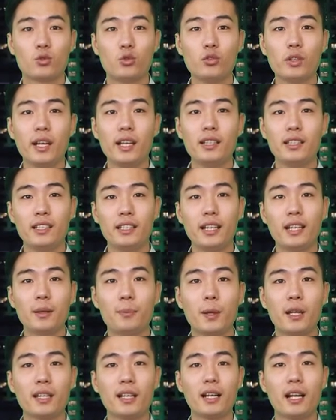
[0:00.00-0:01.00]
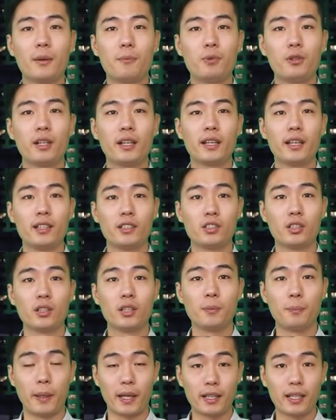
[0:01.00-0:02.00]
국내 이 대 배달
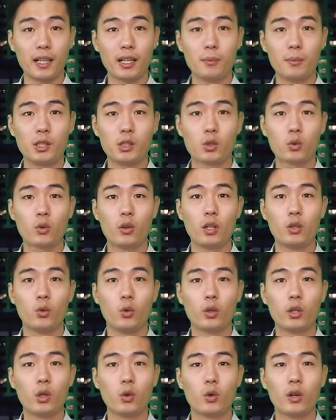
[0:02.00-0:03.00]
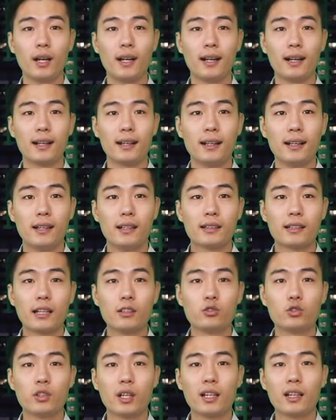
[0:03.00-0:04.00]
애플리케이션인 배달의 민족과 요기요가
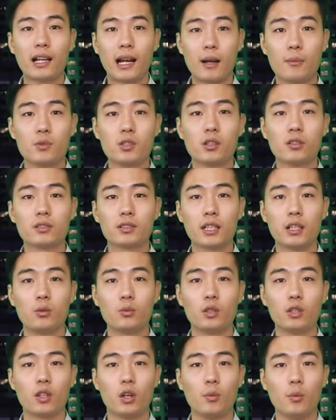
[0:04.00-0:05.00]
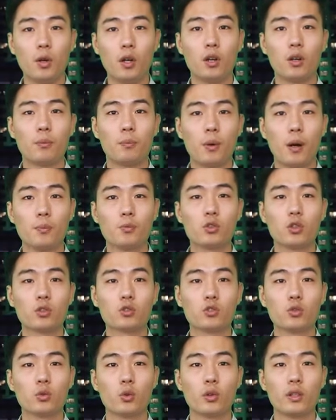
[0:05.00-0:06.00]
단순한 감정 싸움을 넘어 법적
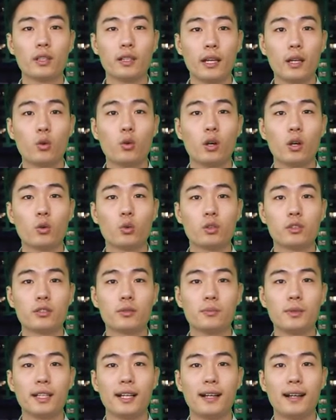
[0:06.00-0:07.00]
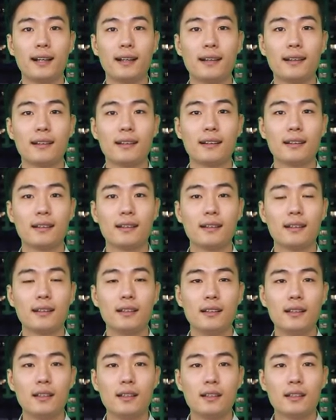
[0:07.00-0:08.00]
충돌을 예고하고 있습니다.
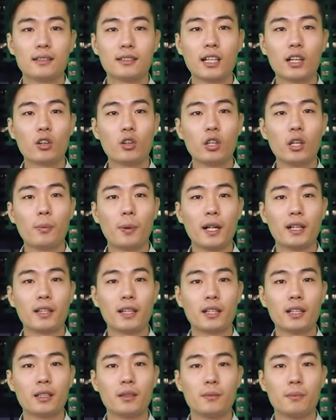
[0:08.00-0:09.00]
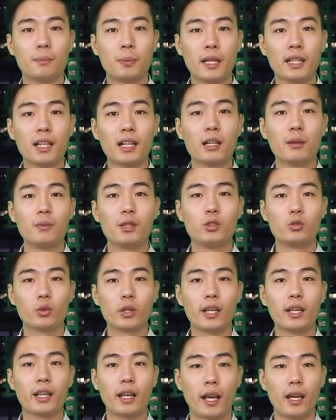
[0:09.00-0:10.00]
사건의 발달은 배달의
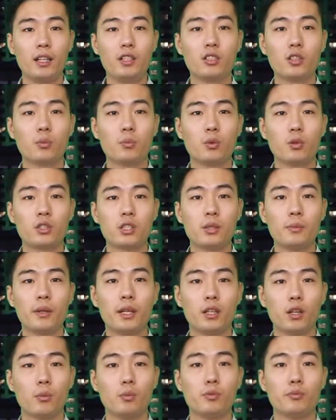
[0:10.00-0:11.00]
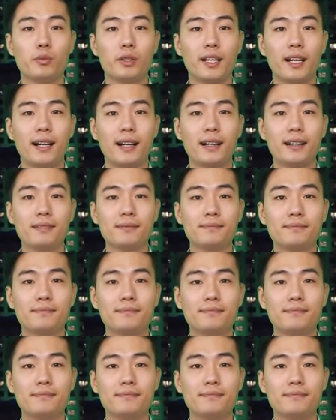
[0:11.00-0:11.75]
민족의 개인정보 침해 여부입니다.